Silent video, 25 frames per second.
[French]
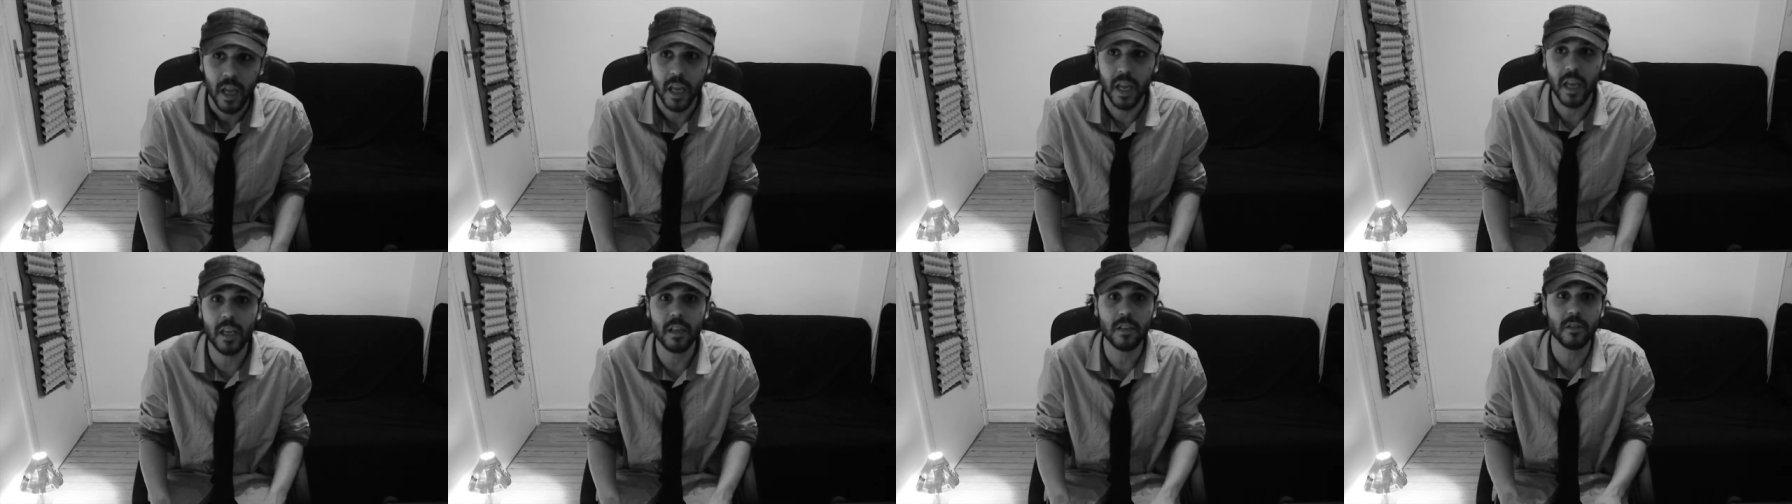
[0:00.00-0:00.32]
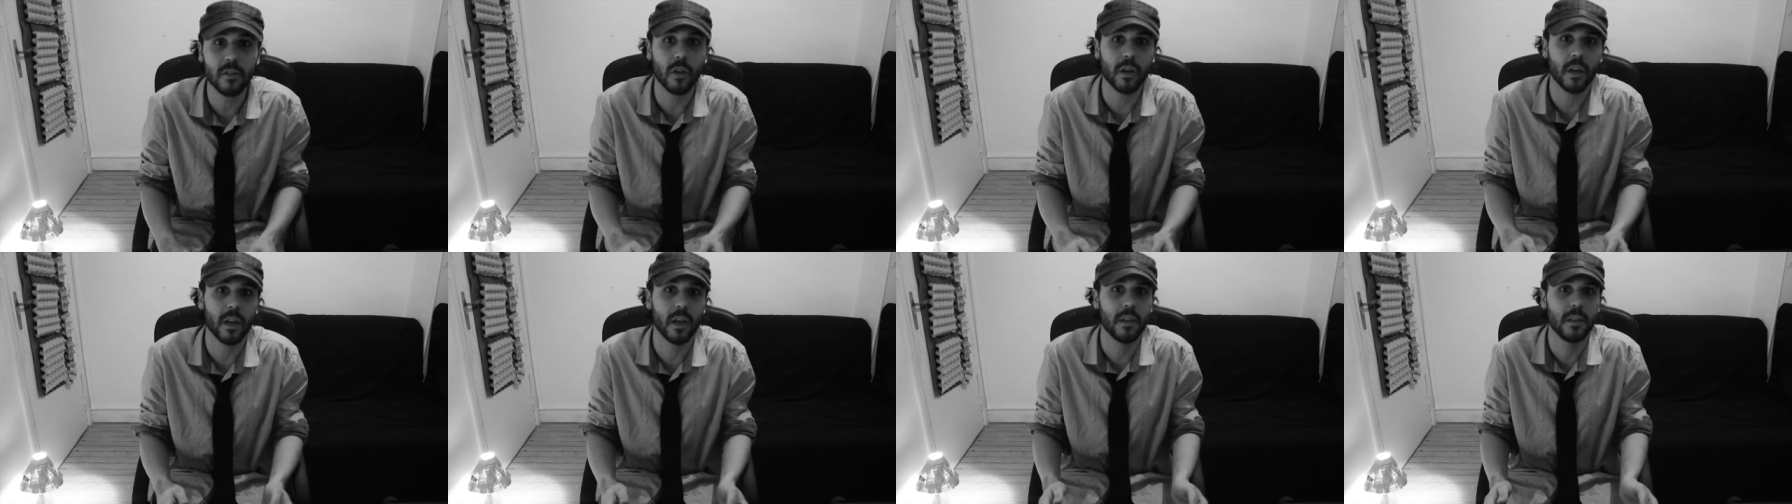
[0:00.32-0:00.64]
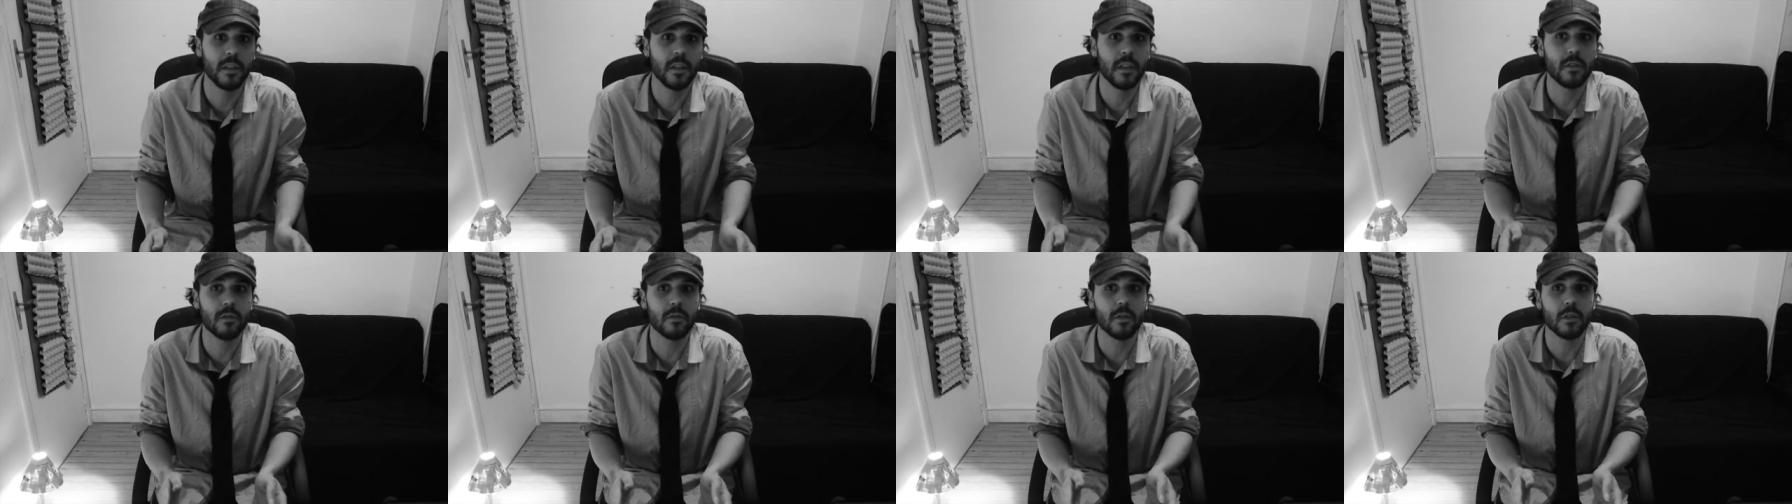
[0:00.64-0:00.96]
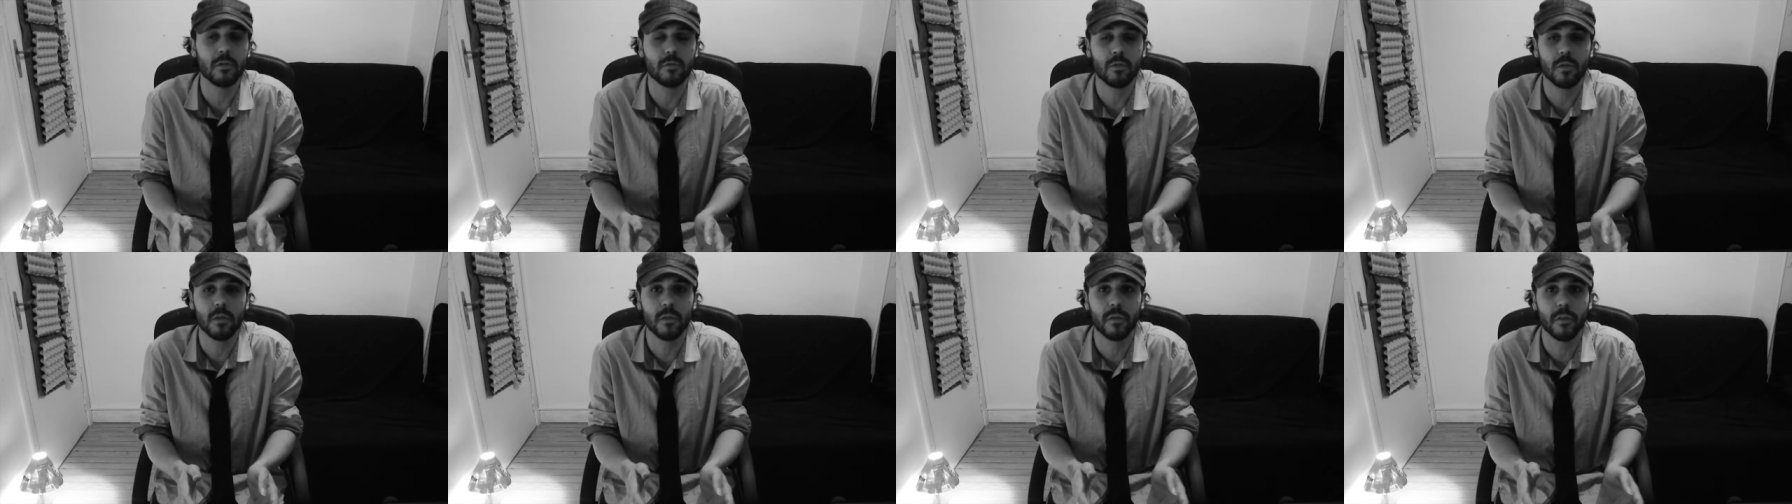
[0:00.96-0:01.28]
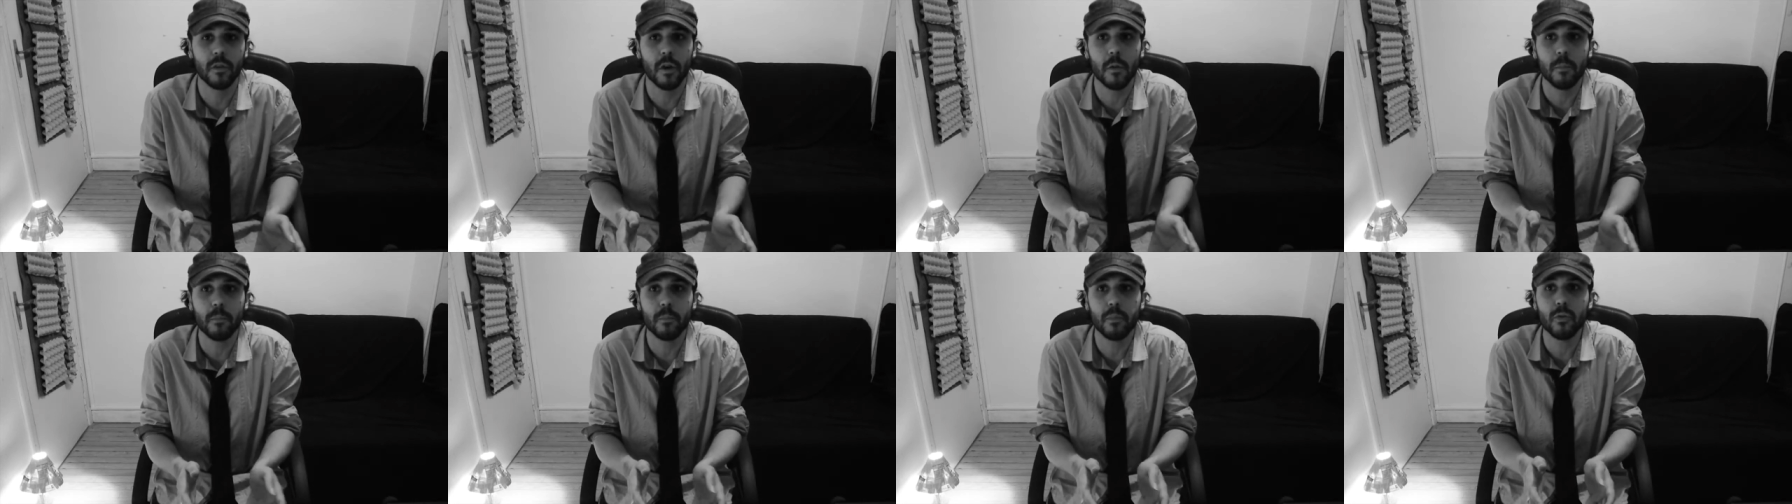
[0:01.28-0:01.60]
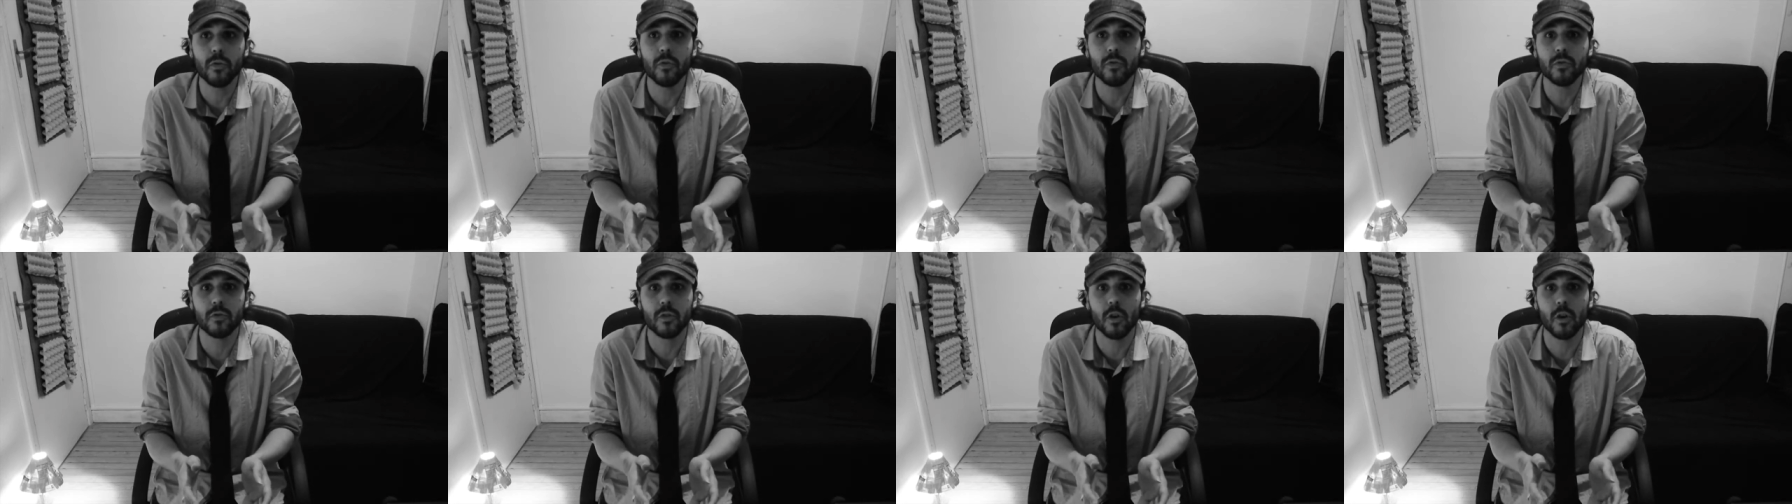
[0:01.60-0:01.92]
et s'organise suivant
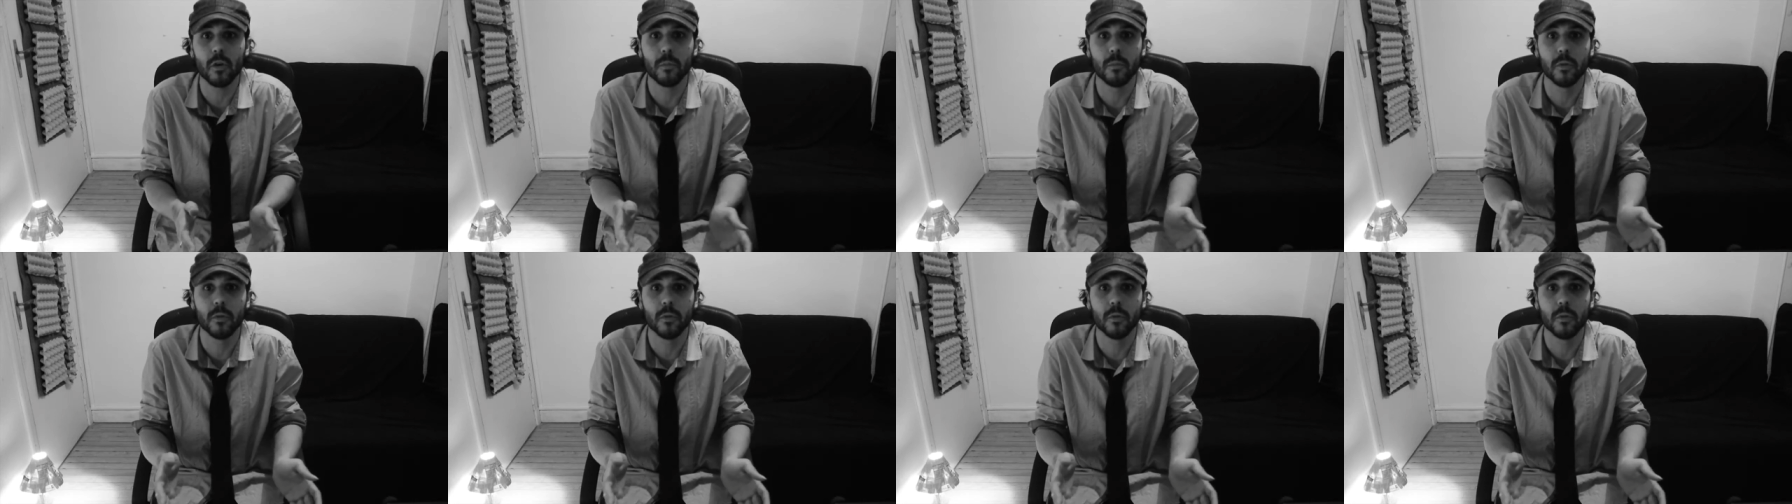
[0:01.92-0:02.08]
plusieurs